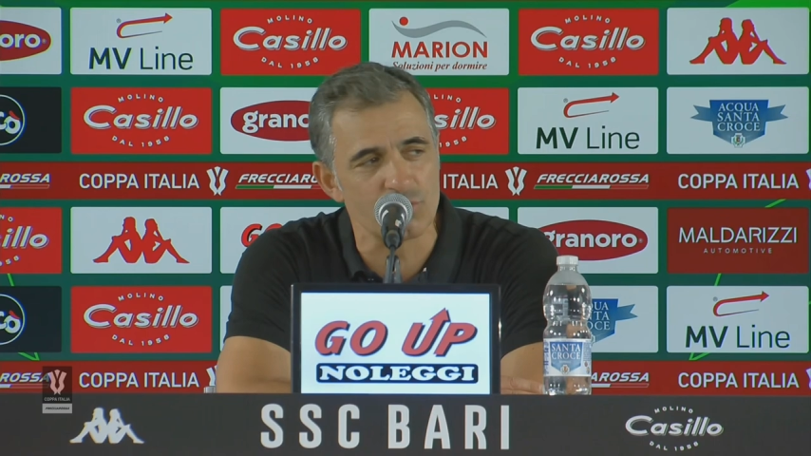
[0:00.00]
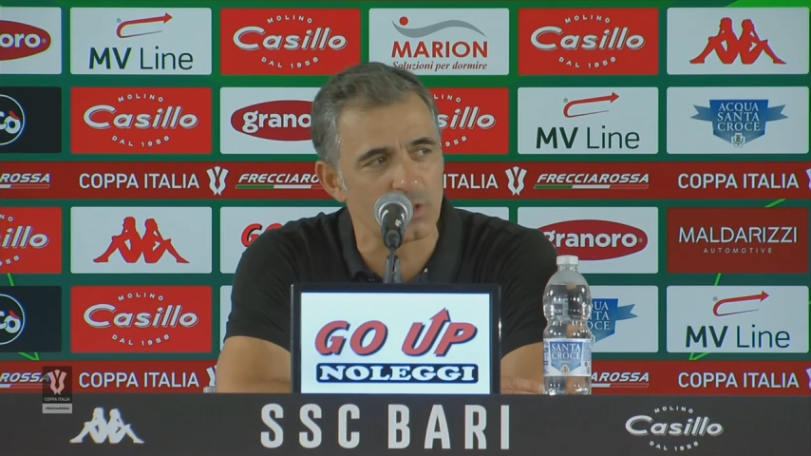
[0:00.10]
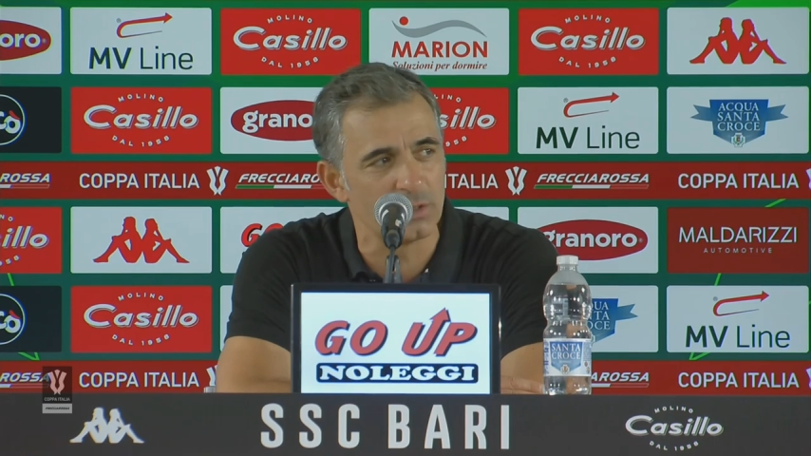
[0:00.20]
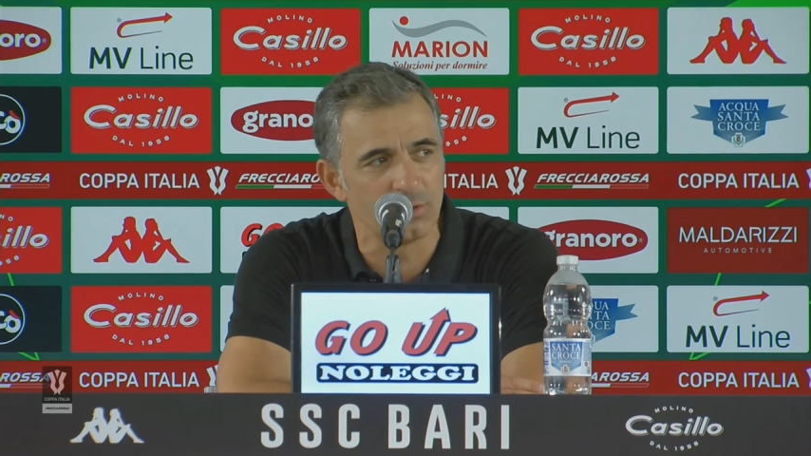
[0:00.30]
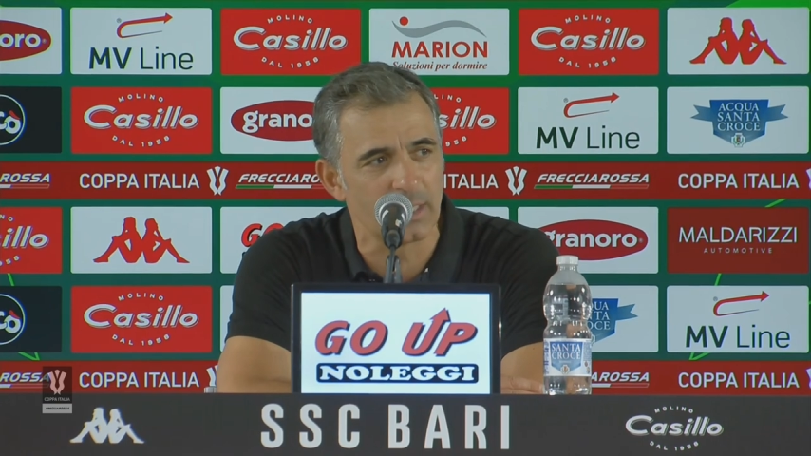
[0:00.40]

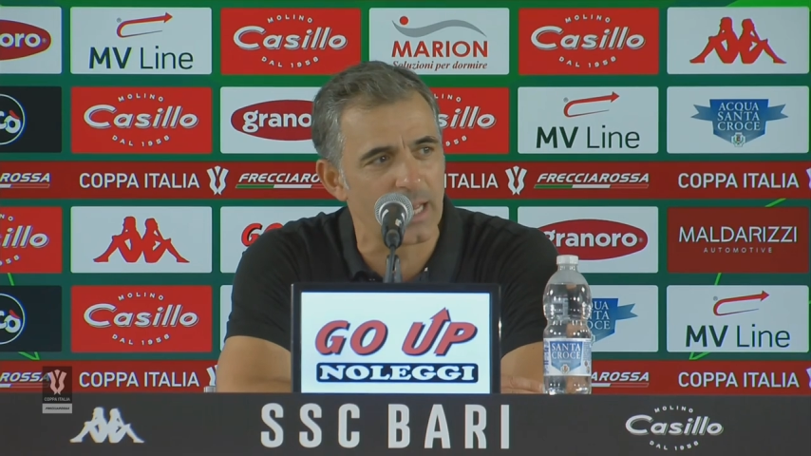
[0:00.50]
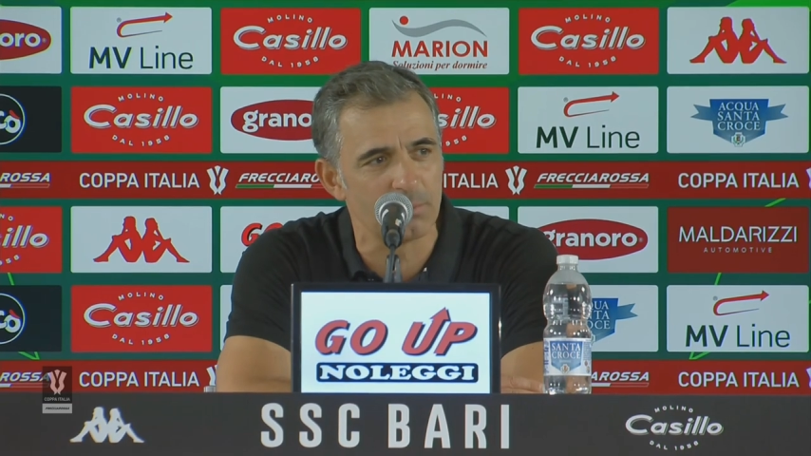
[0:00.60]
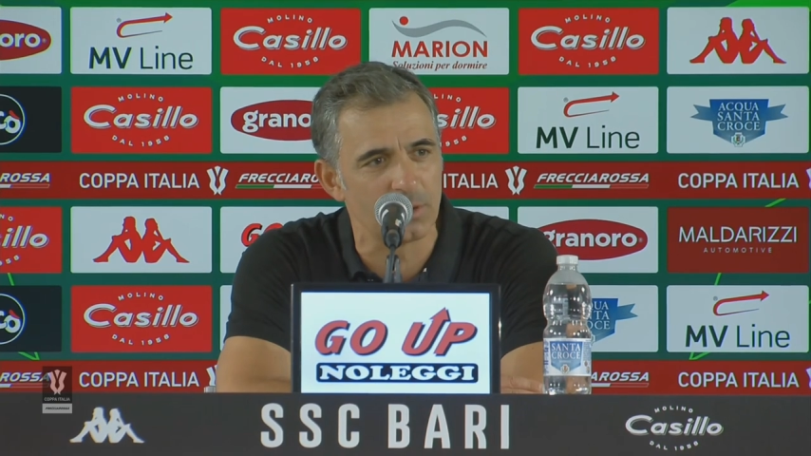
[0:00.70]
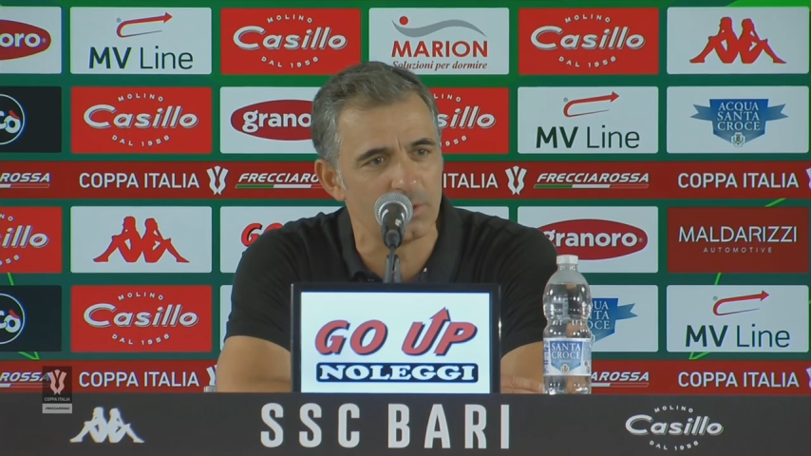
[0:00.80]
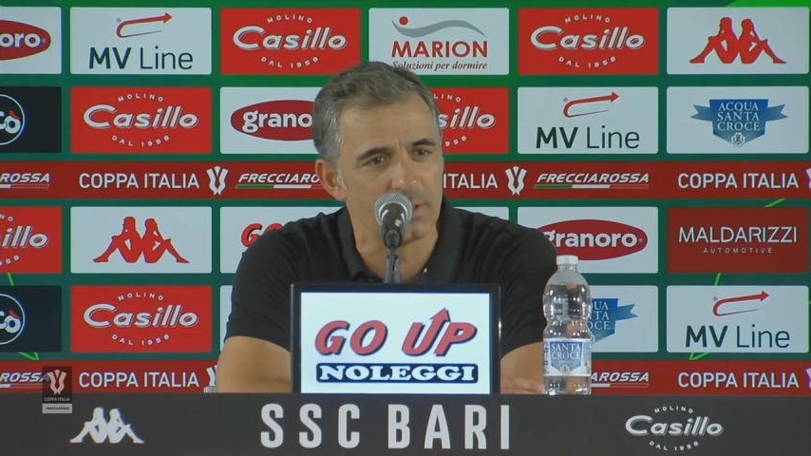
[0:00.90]
giocatore
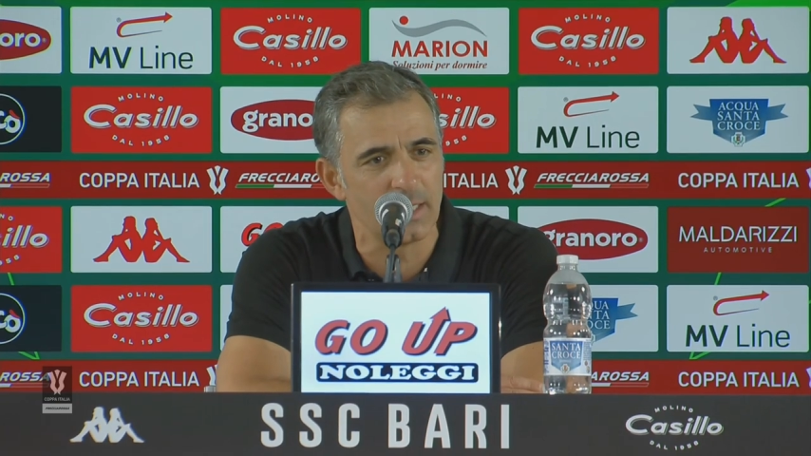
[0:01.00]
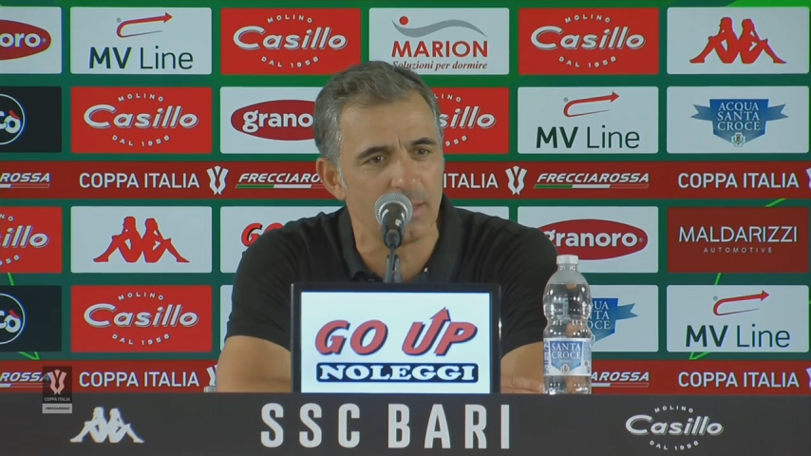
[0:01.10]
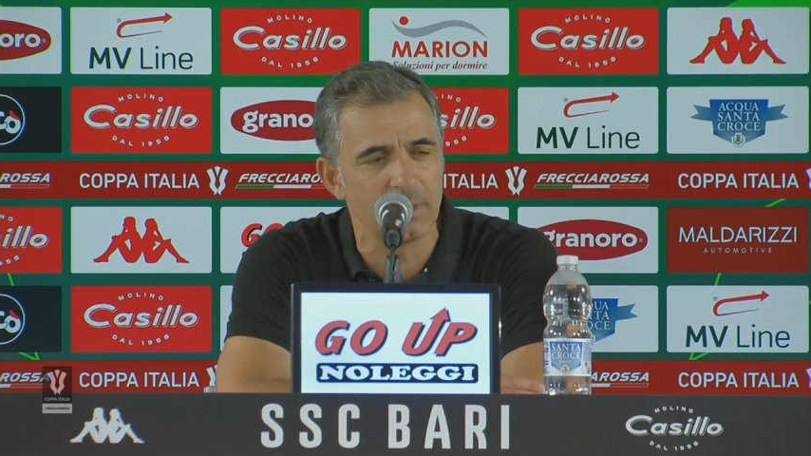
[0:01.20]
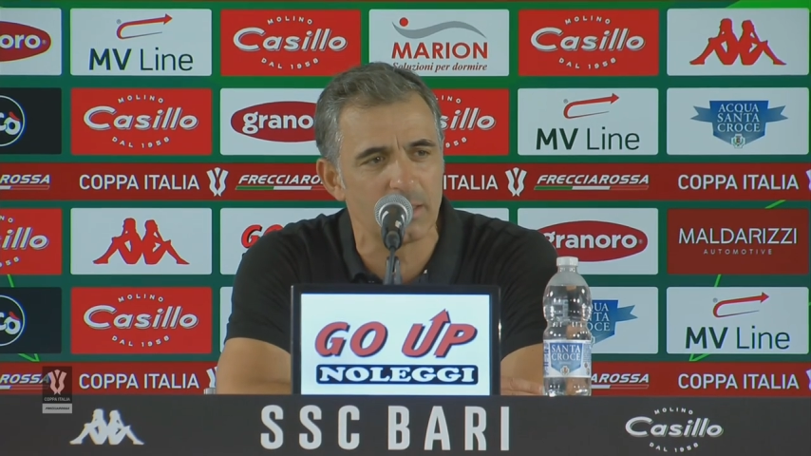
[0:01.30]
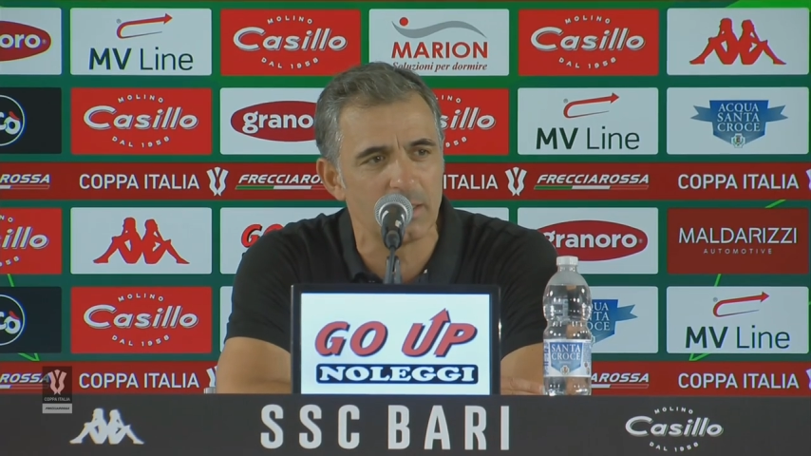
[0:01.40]
cambiano le
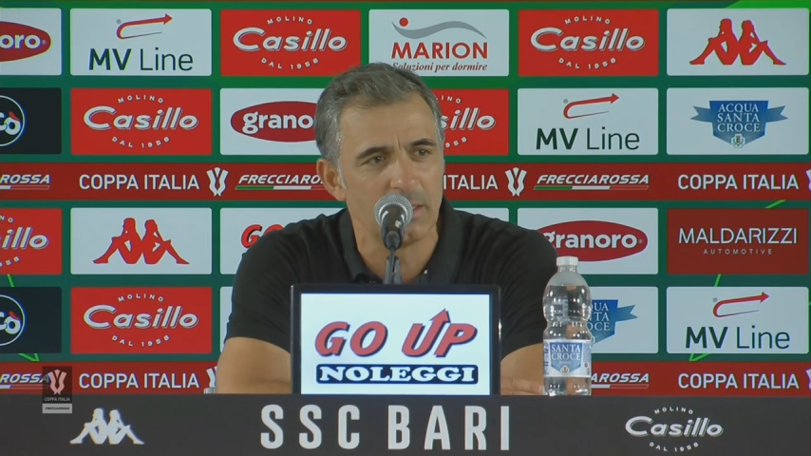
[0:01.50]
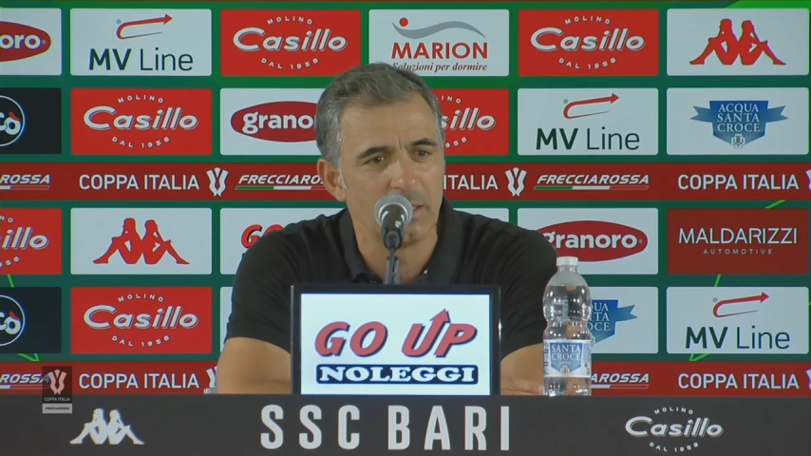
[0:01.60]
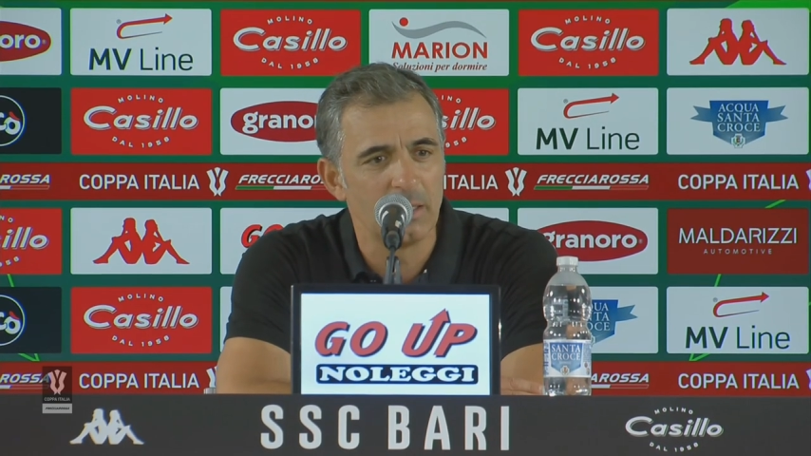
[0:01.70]
dinamiche.